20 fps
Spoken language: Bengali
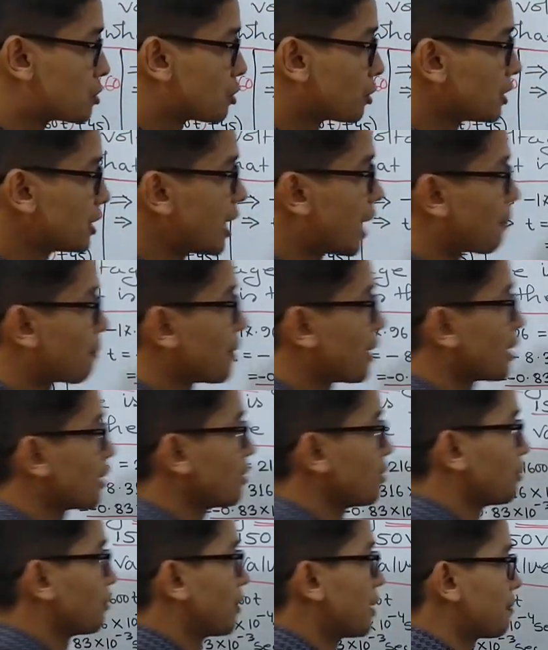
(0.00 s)
যদি আপনার
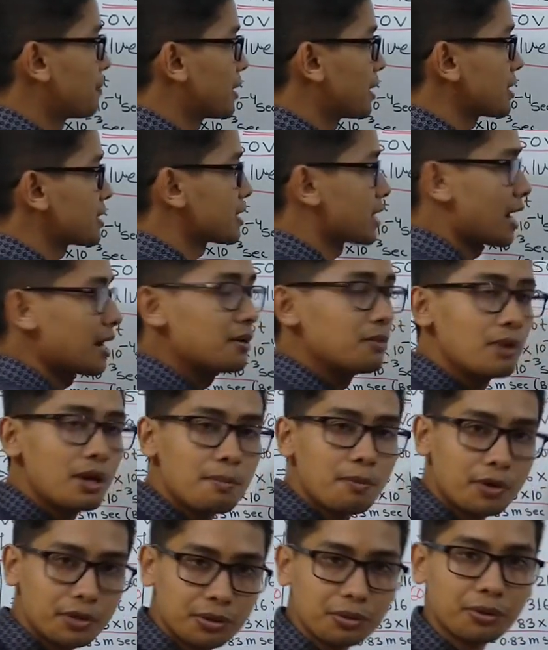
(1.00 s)
ওয়েবটা সাইন
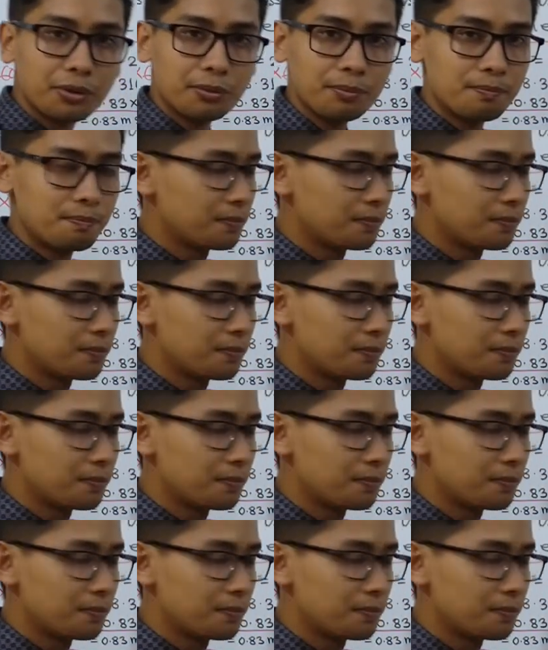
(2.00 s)
ওয়েব হইতো